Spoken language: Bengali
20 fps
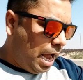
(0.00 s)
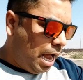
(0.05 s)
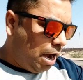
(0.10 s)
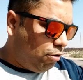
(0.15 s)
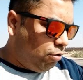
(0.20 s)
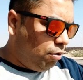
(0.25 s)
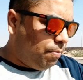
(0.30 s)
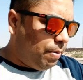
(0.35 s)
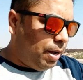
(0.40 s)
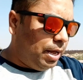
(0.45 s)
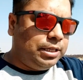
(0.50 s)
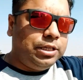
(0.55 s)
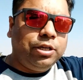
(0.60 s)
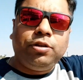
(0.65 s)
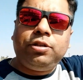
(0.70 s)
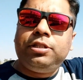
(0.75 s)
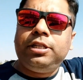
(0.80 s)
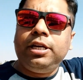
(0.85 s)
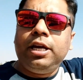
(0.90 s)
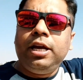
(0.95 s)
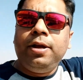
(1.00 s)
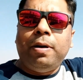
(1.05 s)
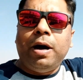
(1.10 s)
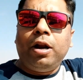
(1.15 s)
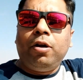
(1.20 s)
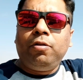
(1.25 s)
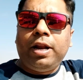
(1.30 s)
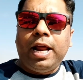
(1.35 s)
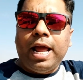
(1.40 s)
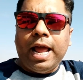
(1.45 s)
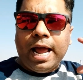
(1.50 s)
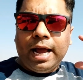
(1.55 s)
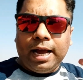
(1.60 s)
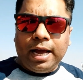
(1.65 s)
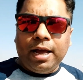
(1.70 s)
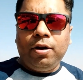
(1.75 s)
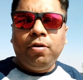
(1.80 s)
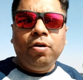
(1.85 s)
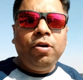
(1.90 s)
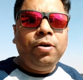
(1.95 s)
এখন বাজে হচ্ছে বারোটা
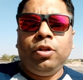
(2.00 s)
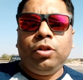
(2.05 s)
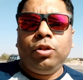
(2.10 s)
এগারো